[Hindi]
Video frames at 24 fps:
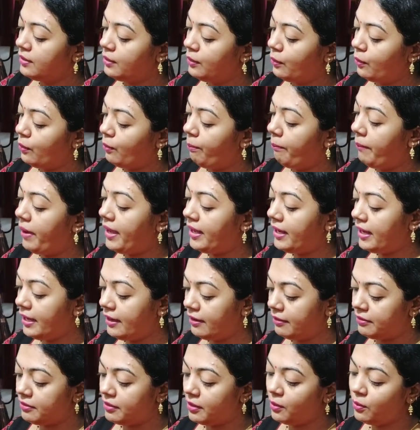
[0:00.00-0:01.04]
तो मैं नहीं
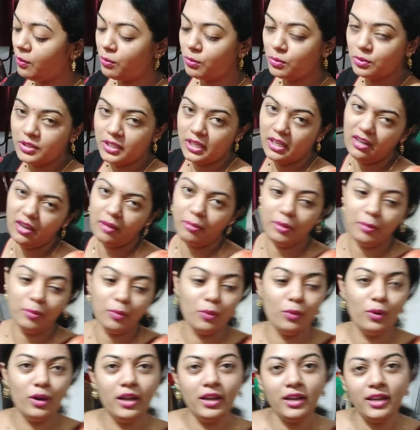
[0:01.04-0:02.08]
करती हूँ मुझे कभी
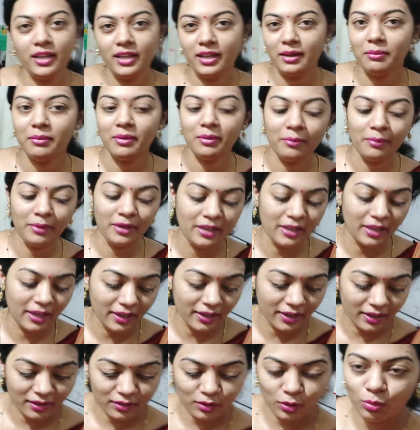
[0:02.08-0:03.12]
बोला नहीं है मम्मी ने
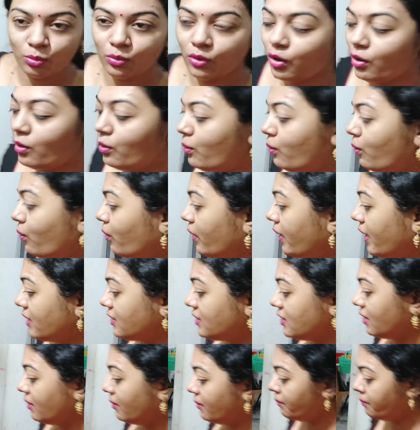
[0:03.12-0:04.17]
कि तुम करो ये
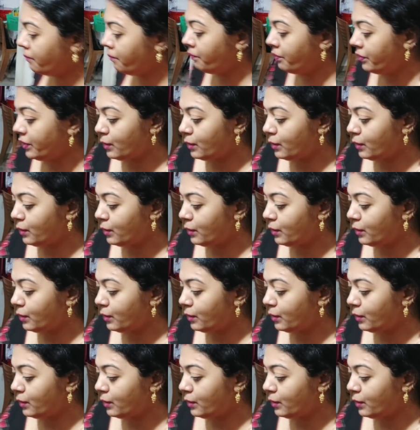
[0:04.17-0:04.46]
सब